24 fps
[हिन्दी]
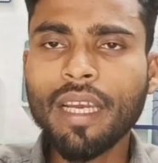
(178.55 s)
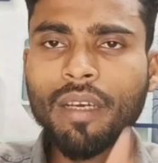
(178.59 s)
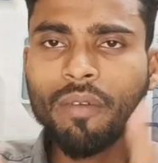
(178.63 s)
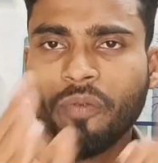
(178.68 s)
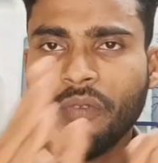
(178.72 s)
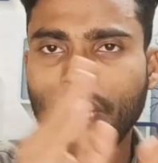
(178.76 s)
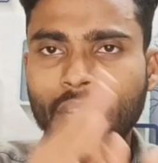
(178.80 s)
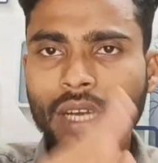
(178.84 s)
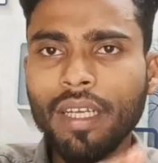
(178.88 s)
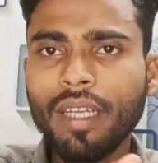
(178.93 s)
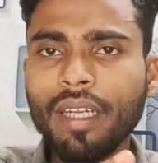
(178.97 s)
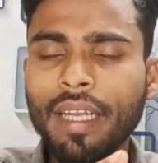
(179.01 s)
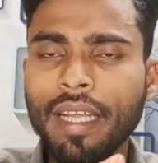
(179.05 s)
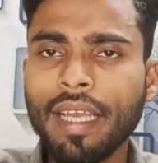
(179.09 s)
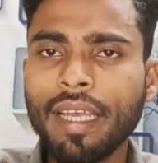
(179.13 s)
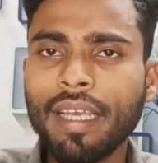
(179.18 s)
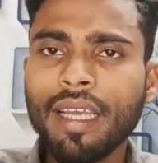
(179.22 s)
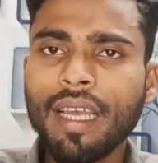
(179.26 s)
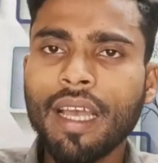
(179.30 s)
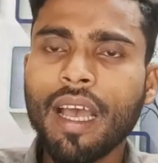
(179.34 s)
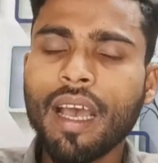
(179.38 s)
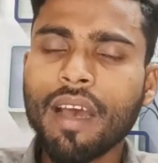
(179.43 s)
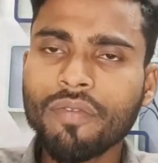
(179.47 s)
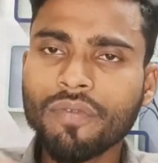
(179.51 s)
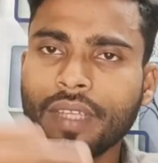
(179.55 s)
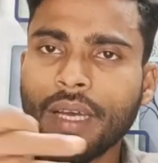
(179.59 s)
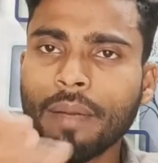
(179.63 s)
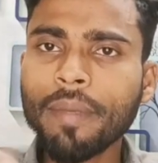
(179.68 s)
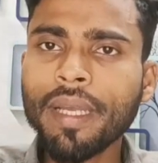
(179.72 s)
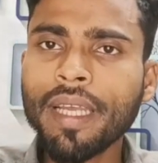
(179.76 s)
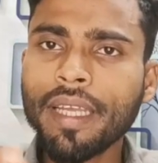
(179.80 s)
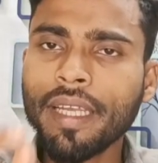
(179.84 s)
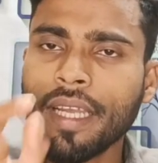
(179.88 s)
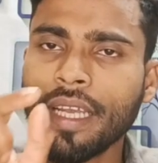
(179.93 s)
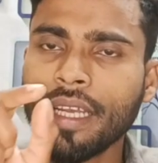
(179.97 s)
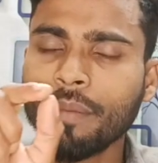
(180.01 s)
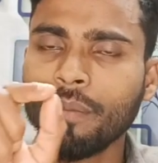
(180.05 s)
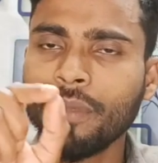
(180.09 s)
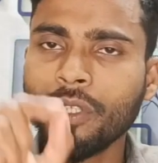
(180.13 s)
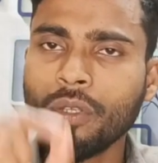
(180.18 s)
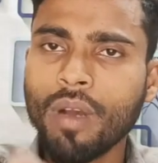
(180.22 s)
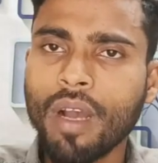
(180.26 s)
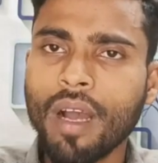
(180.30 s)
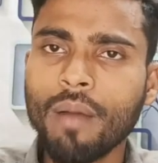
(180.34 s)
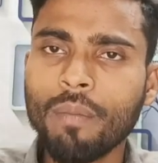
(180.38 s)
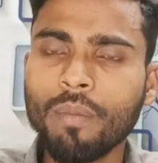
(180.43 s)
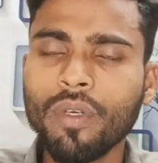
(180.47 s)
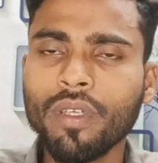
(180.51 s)
एक फ्रेंड ने हफ्ता में एक
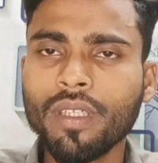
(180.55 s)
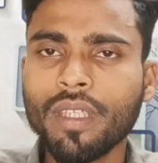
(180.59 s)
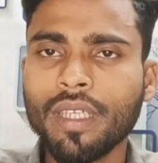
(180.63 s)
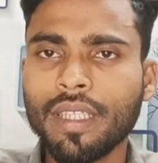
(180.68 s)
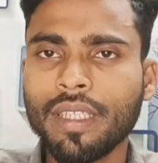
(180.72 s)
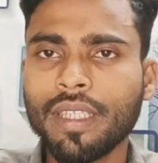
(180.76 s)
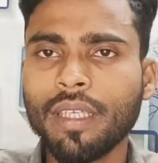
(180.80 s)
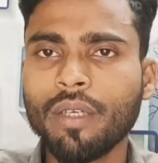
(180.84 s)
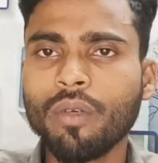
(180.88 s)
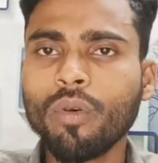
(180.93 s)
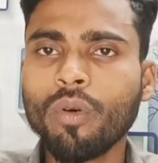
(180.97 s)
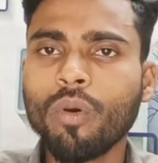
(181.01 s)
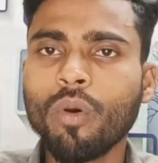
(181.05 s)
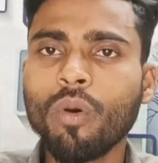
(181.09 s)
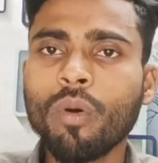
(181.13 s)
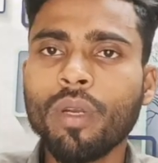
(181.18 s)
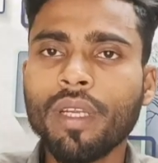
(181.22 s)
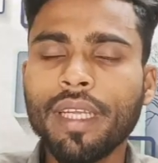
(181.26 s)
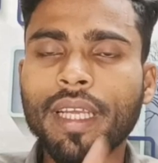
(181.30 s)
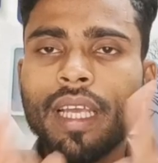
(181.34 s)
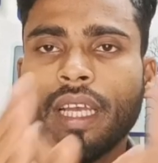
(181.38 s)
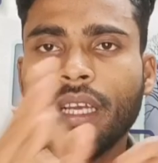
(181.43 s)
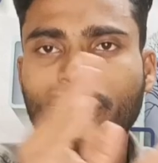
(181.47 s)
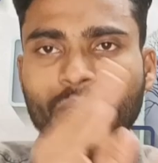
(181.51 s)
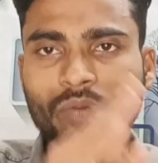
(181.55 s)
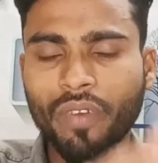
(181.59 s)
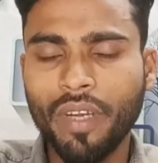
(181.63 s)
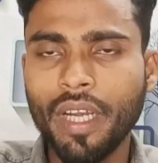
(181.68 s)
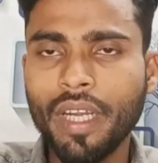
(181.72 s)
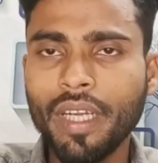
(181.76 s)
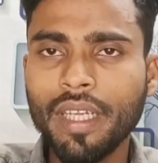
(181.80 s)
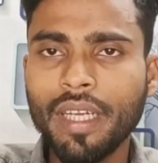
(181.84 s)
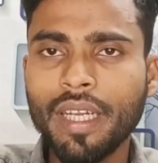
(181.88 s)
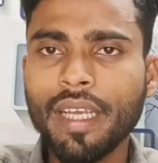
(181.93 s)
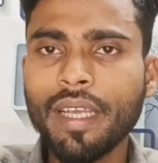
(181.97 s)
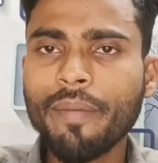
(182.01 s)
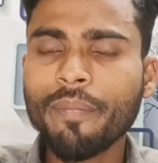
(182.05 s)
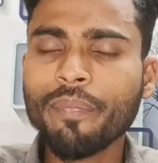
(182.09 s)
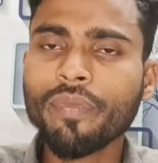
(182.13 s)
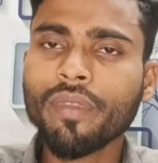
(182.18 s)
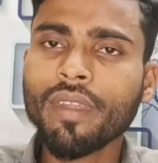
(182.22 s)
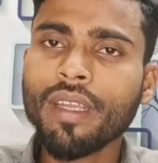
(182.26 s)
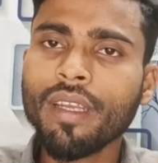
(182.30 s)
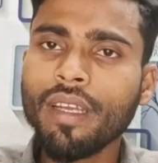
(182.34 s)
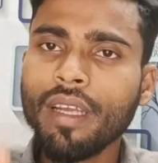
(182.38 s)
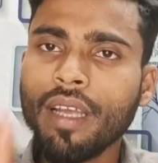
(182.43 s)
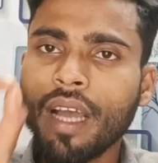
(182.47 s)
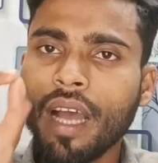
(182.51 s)
वीडियो अपलोड करते हों और एक फ्रेंड ने
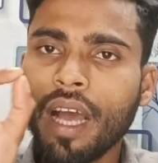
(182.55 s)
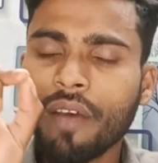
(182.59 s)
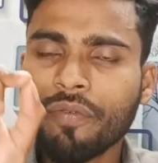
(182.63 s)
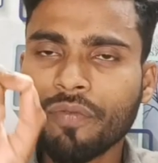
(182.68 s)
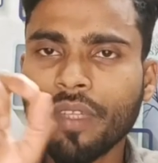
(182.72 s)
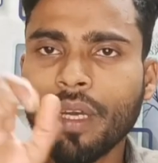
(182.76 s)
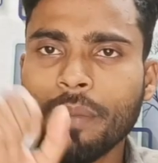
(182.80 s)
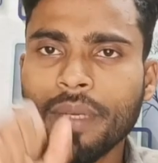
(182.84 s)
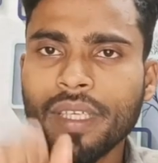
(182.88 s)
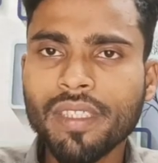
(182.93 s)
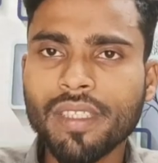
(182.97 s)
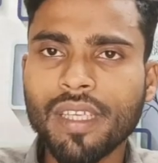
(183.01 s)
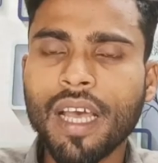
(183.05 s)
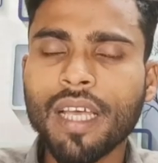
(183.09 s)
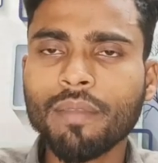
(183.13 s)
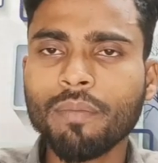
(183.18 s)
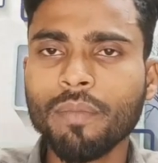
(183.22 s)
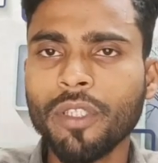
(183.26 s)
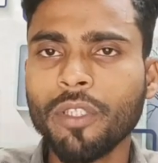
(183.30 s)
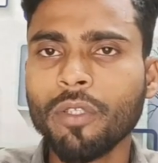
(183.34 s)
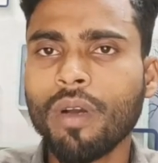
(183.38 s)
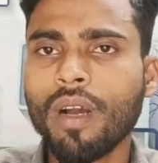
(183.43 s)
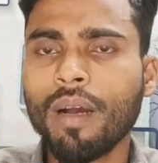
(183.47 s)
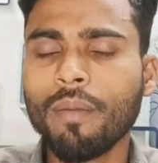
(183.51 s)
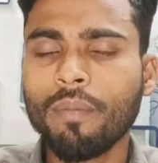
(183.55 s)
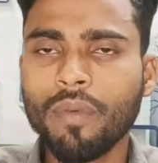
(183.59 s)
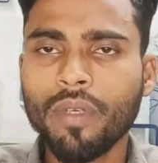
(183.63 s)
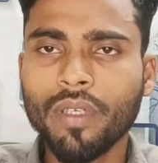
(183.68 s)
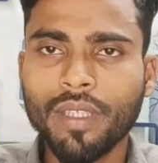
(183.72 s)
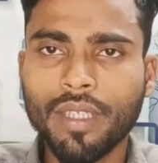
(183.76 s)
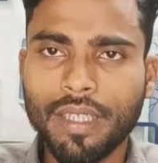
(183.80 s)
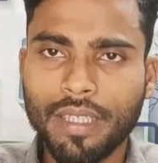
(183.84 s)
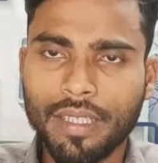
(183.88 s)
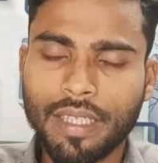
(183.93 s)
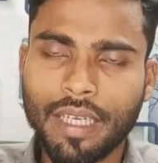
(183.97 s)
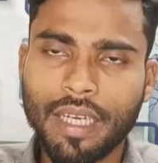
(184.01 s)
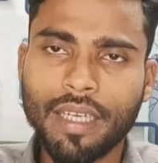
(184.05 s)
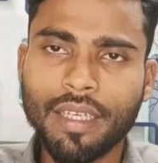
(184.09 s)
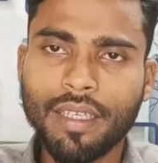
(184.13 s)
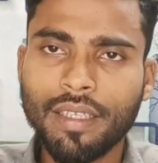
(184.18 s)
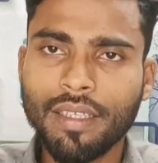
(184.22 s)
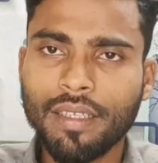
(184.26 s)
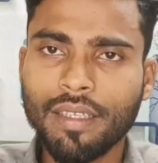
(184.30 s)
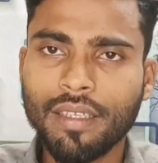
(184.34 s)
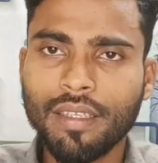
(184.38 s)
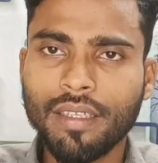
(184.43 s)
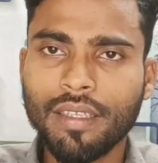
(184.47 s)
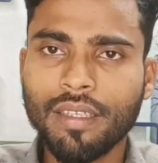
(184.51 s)
हफ्ता में सात वीडियो अपलोड करता
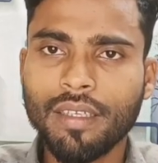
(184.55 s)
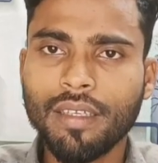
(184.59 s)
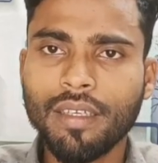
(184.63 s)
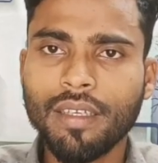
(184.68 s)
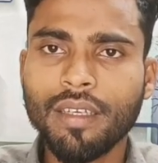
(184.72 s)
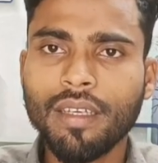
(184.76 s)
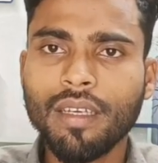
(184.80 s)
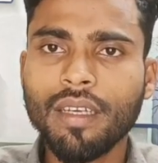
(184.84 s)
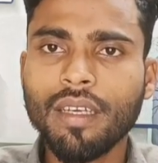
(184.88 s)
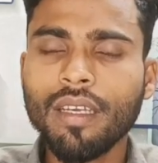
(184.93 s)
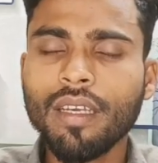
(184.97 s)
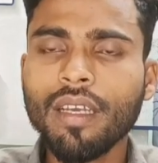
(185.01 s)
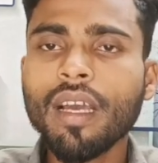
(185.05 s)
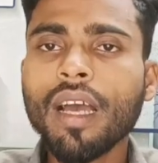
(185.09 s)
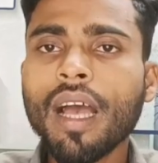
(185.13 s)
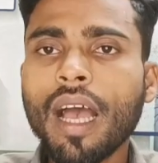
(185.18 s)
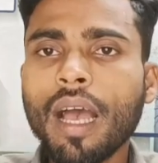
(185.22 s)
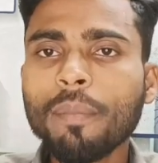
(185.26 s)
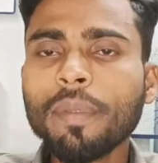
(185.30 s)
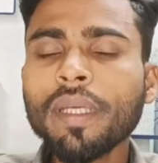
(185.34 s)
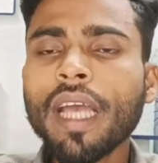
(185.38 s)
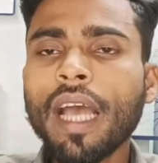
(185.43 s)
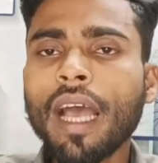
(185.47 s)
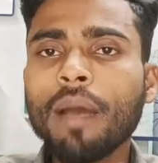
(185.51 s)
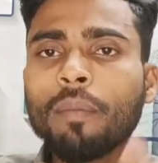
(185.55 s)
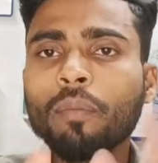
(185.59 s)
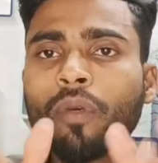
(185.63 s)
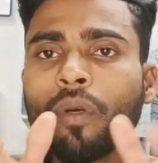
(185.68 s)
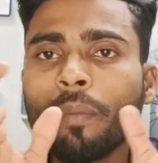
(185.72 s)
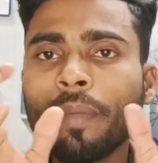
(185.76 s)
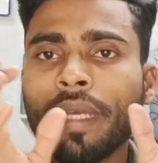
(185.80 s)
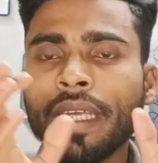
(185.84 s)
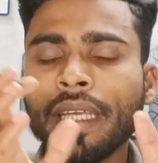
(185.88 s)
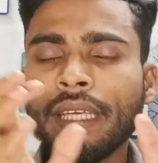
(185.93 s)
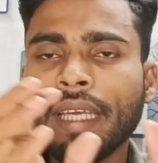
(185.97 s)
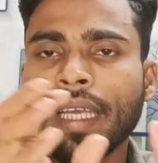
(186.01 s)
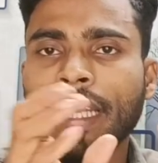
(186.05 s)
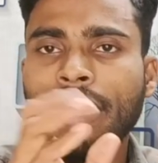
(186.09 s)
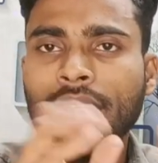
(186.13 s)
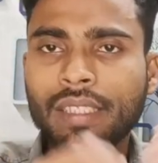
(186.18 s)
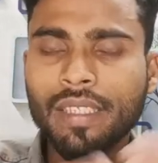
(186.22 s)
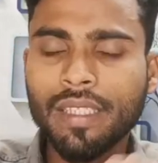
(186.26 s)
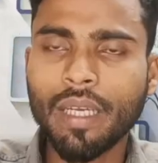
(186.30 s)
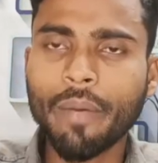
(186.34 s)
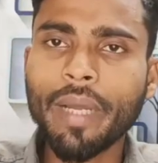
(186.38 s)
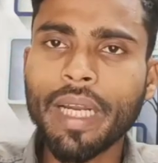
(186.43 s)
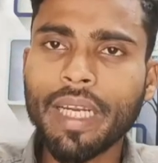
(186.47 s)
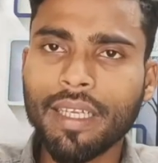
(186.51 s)
है अभी आपको मैं
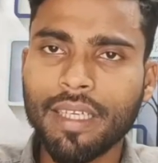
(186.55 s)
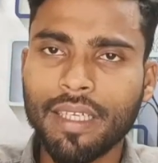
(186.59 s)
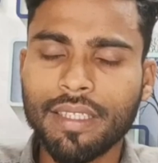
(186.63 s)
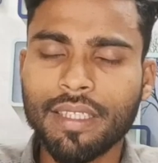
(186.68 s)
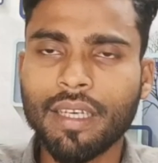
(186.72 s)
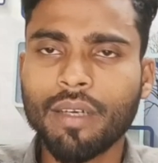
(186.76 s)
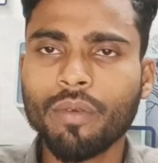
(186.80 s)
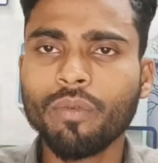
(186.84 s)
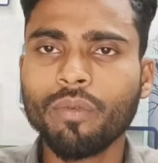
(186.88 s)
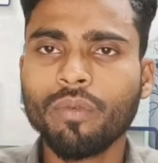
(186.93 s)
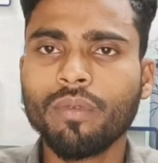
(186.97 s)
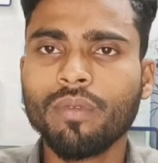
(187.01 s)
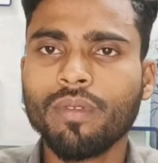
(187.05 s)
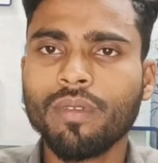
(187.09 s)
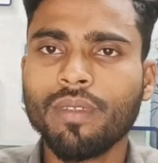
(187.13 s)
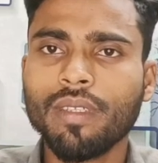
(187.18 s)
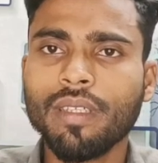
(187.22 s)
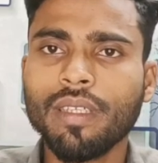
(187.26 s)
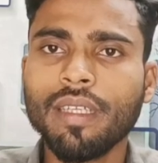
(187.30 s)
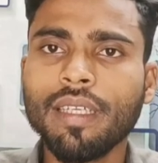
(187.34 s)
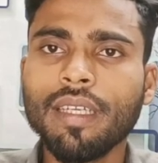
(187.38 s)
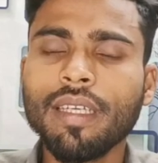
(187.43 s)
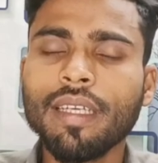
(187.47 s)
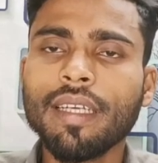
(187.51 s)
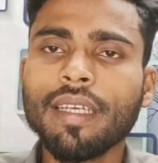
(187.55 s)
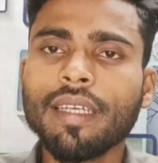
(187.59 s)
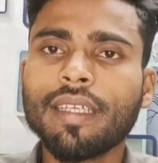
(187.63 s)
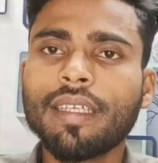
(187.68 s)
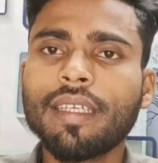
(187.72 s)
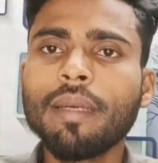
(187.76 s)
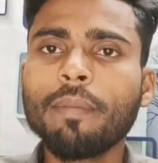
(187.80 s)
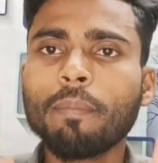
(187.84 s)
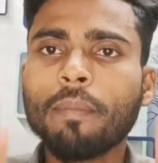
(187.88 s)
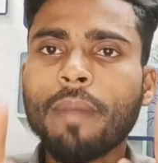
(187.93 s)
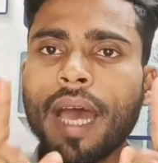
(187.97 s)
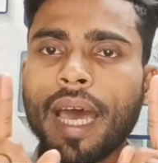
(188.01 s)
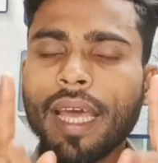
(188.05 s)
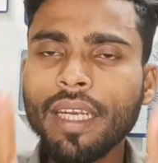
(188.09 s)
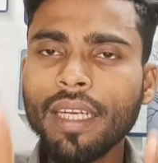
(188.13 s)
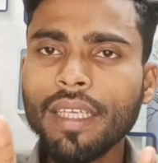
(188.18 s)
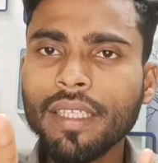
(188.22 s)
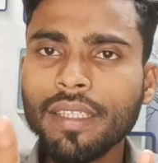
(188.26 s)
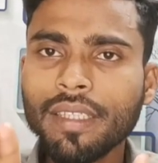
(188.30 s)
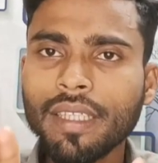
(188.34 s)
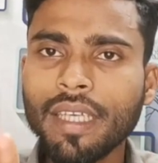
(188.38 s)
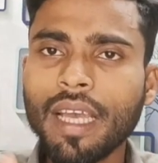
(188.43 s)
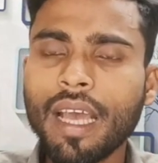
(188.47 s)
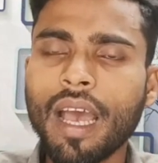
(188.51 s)
एक सवाल करता हूँ कि
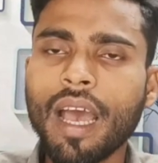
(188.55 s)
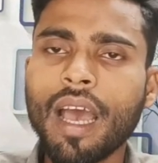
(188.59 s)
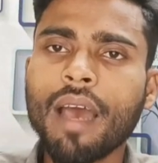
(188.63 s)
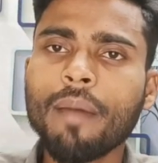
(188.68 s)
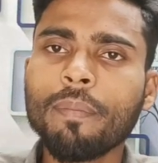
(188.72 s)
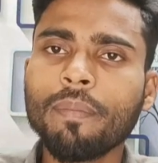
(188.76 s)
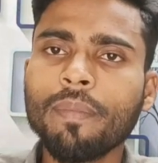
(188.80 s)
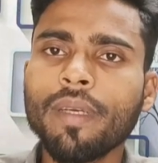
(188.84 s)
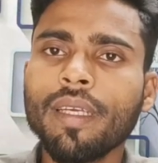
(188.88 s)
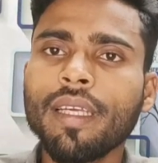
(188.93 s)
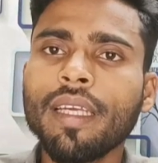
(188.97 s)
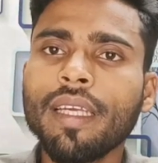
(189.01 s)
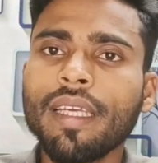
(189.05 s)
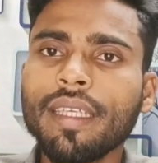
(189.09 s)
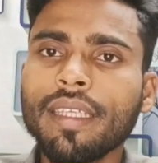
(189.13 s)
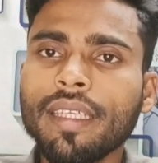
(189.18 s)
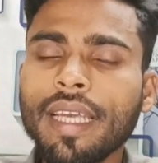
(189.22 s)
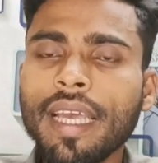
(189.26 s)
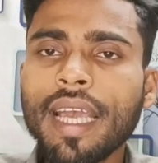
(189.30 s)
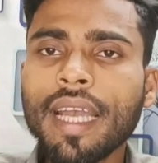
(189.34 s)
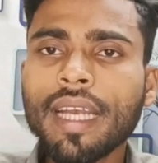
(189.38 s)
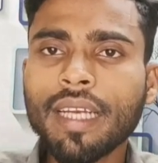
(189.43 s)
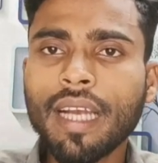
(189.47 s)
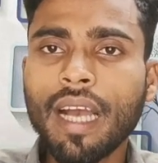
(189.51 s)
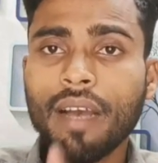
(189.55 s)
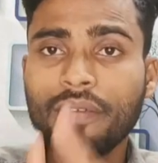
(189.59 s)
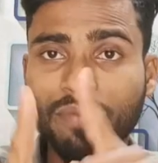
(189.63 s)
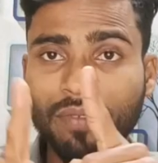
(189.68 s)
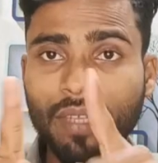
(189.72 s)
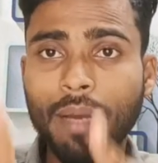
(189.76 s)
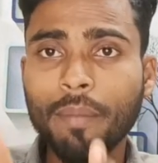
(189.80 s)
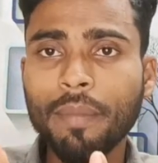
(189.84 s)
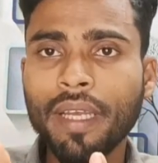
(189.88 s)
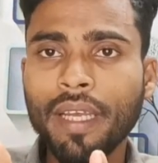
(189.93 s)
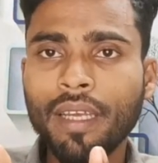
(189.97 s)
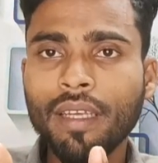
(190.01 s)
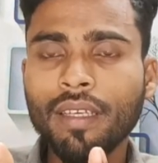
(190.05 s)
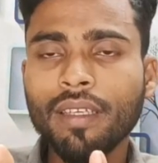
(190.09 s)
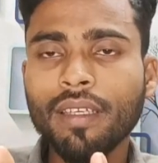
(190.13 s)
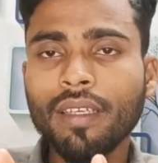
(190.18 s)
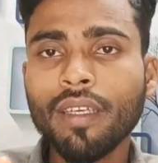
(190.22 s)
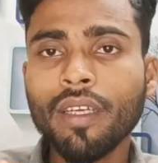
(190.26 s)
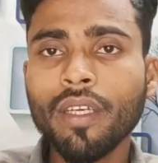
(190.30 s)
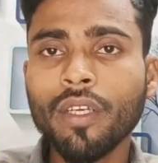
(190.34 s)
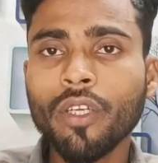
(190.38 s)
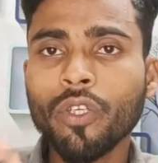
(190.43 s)
मान लीजिए आप एक हफ्ता में